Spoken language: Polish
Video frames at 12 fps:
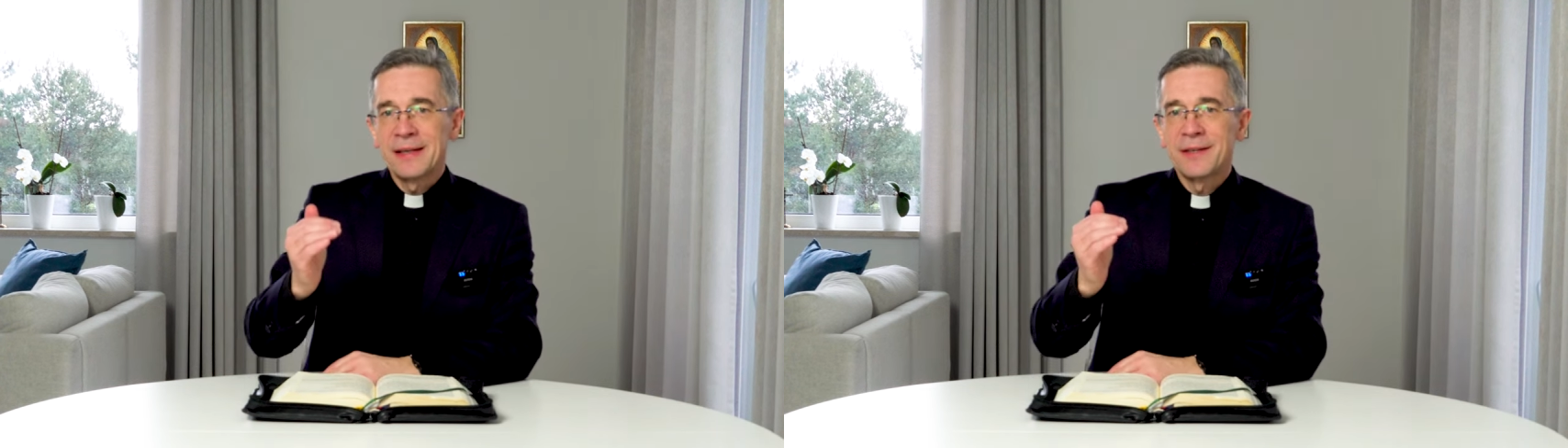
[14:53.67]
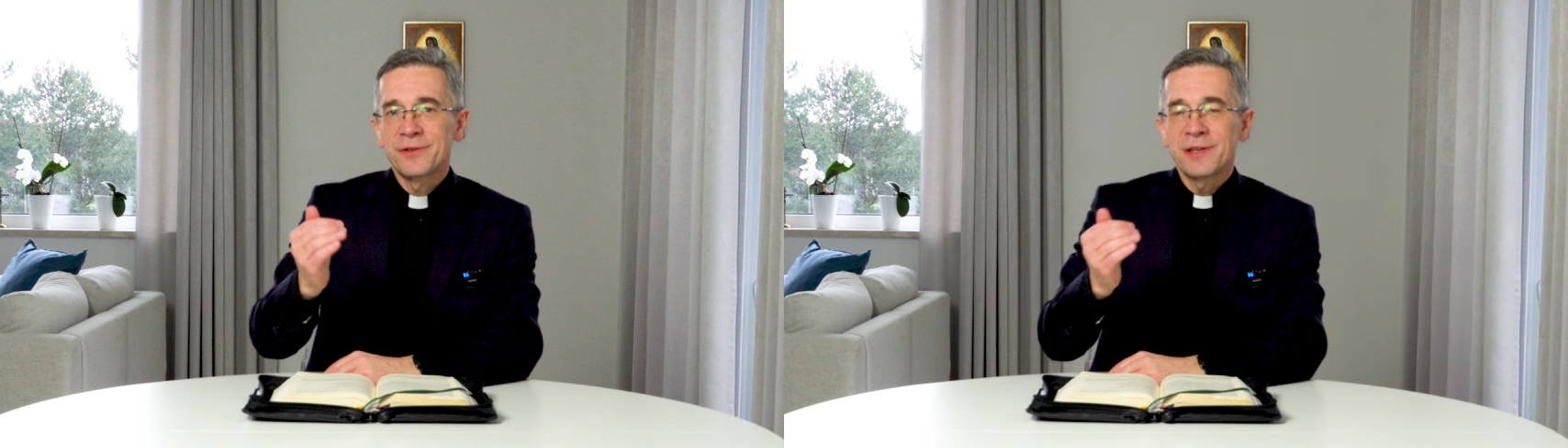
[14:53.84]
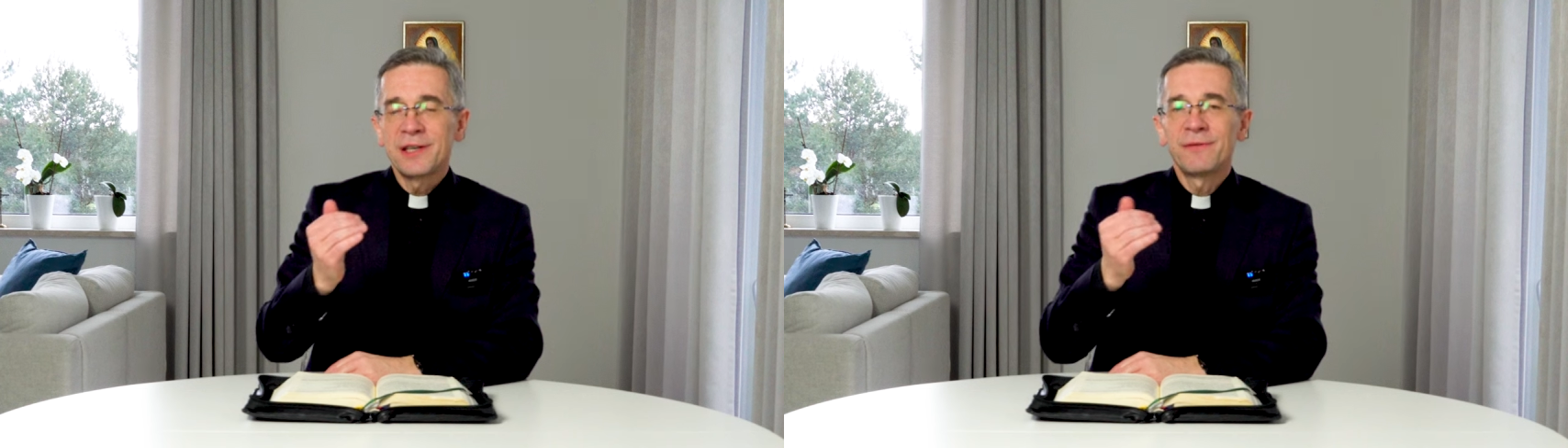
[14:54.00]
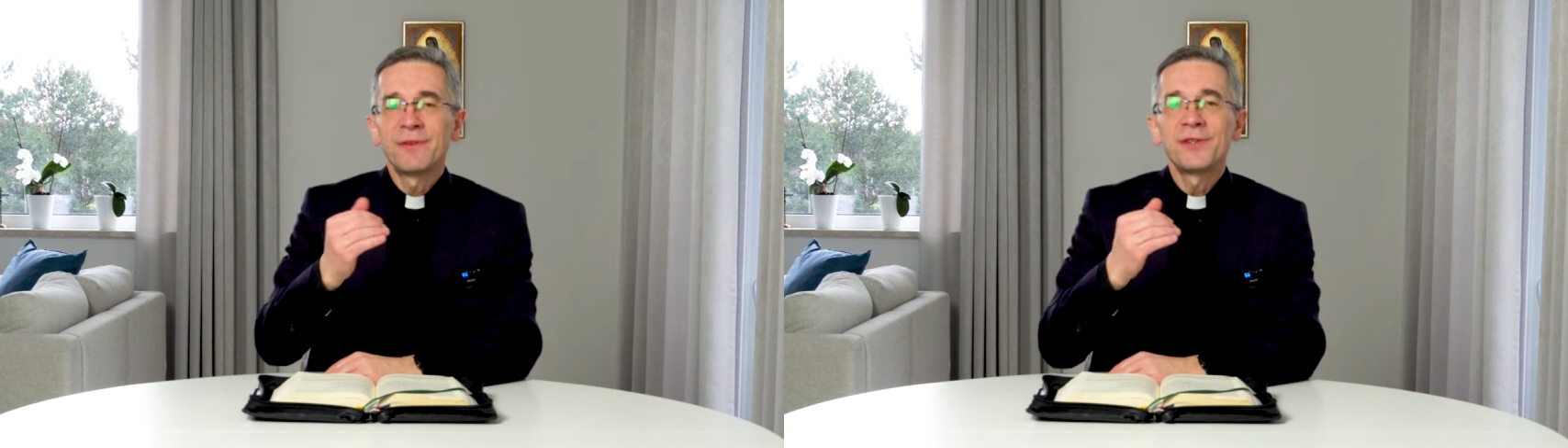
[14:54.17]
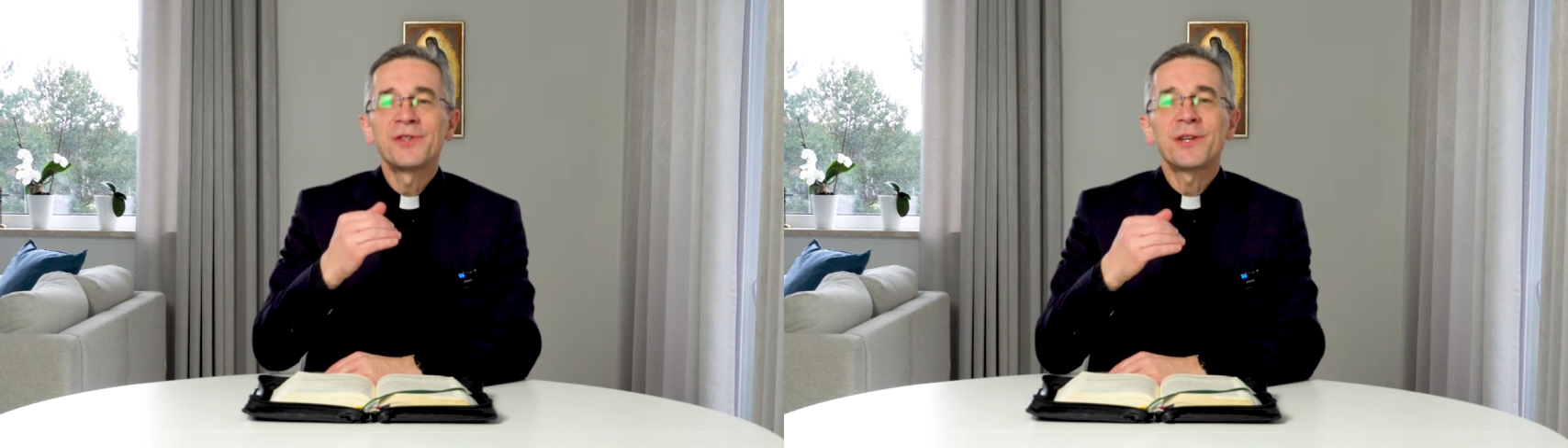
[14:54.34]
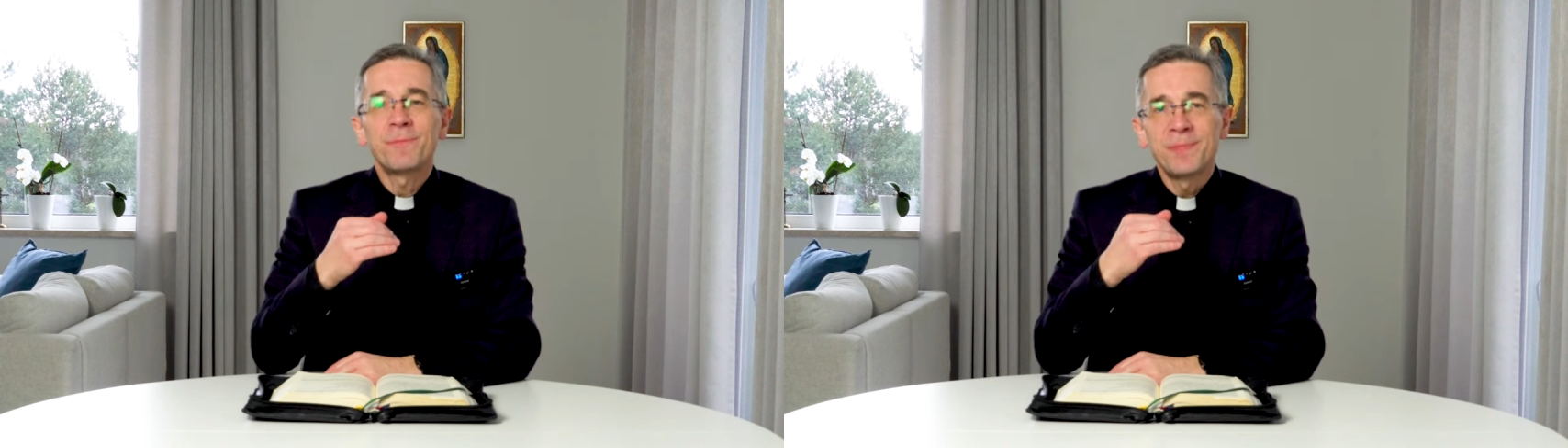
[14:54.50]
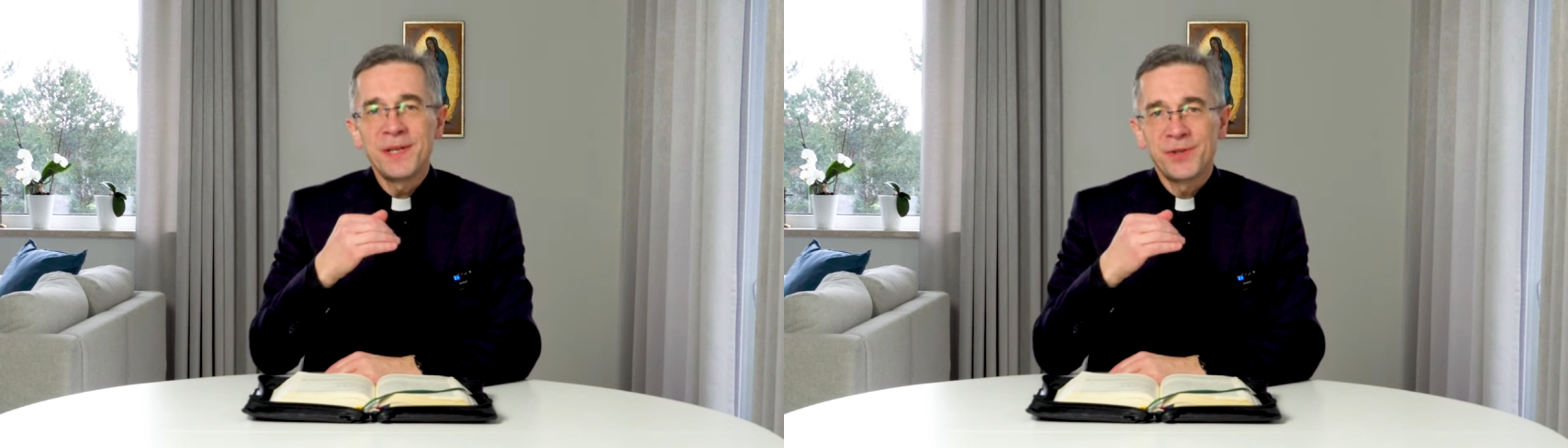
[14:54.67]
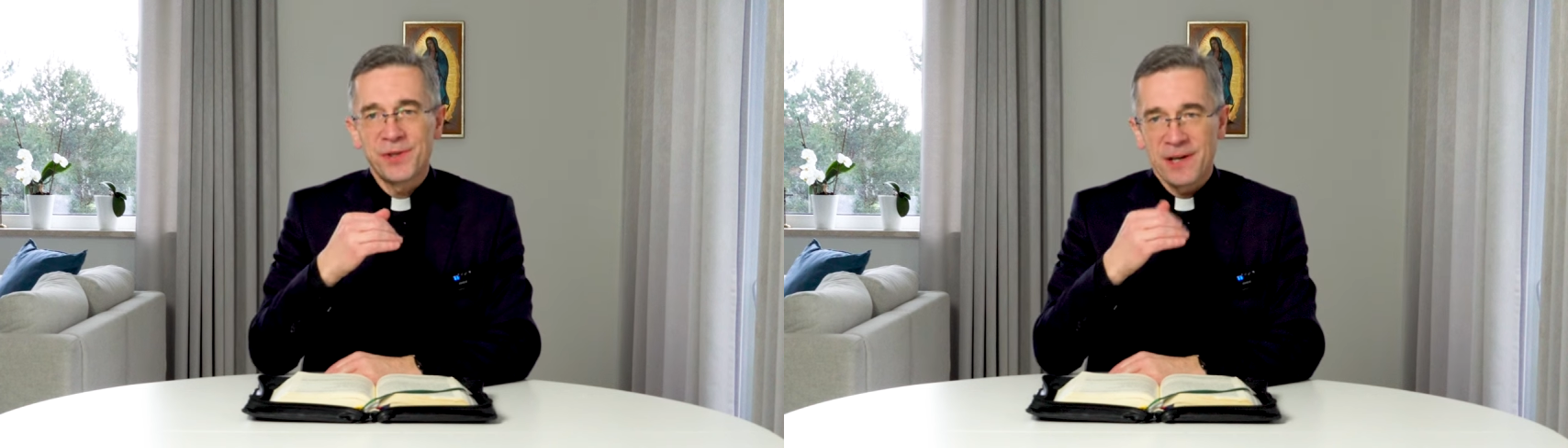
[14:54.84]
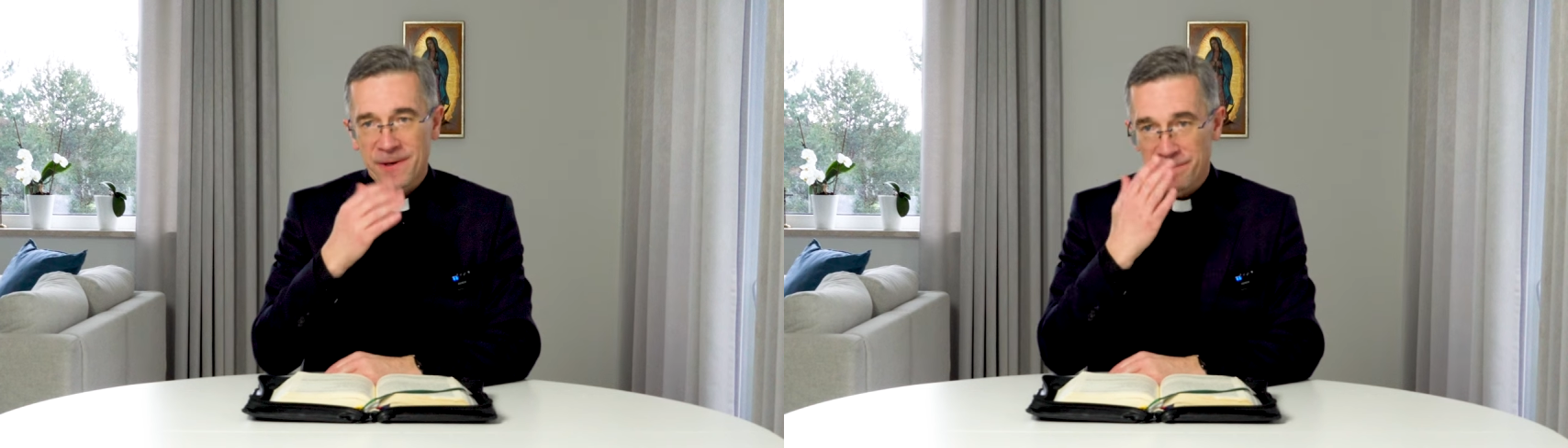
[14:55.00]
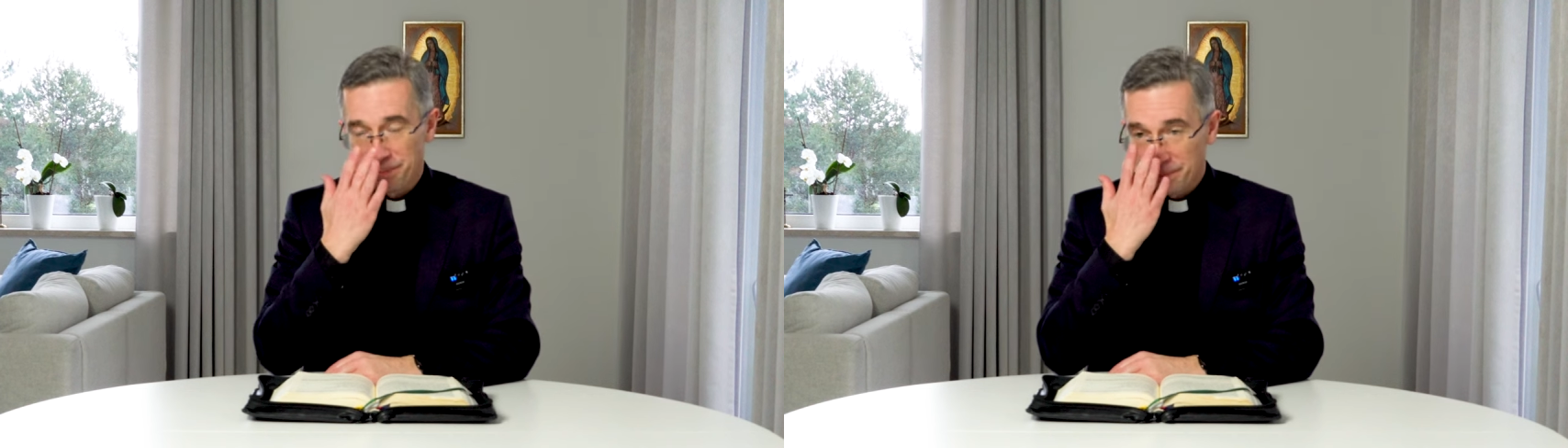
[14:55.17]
Jeżeli wy cierpicie